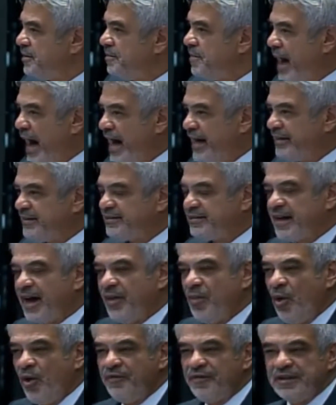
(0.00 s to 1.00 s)
Mas
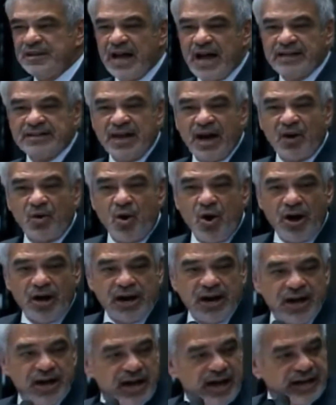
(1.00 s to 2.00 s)
a novidade
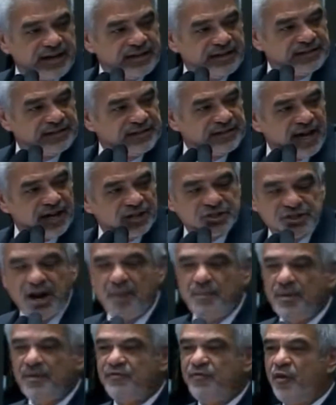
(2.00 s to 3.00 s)
agora é que se a
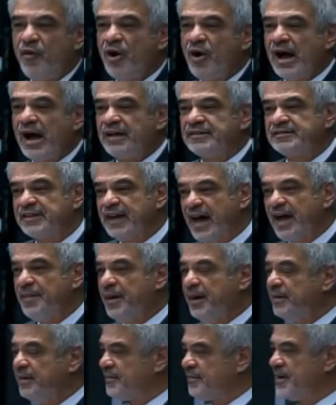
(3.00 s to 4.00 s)
chapa for
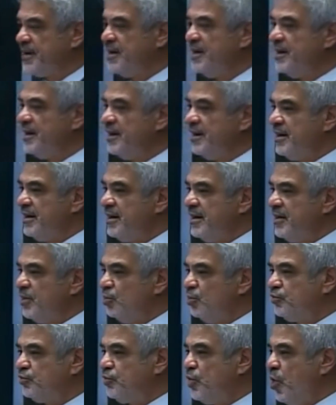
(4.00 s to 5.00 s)
caçada,
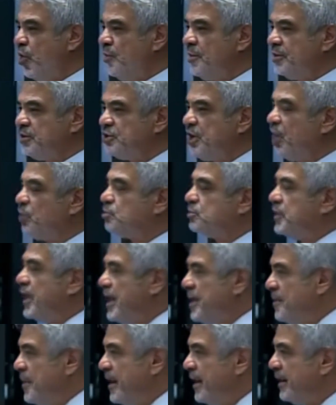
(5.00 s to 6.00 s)
o senhor Michel
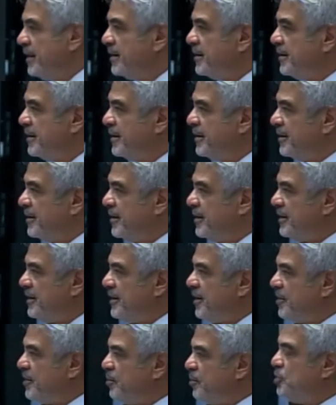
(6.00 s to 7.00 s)
Temer
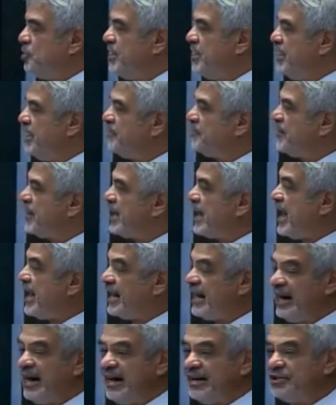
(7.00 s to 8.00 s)
poderia ficar
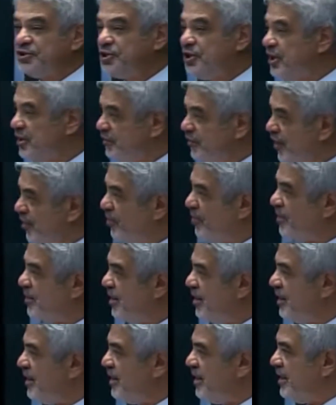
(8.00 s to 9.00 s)
elegível
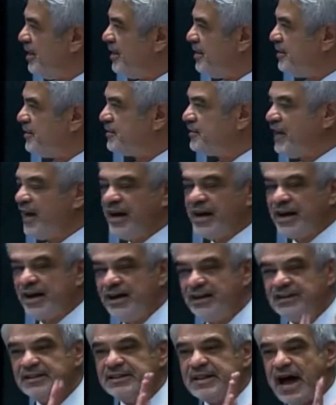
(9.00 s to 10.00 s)
e ser
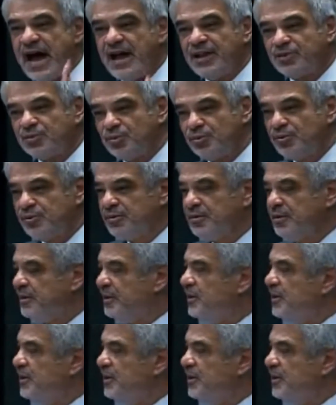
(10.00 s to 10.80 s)
candidato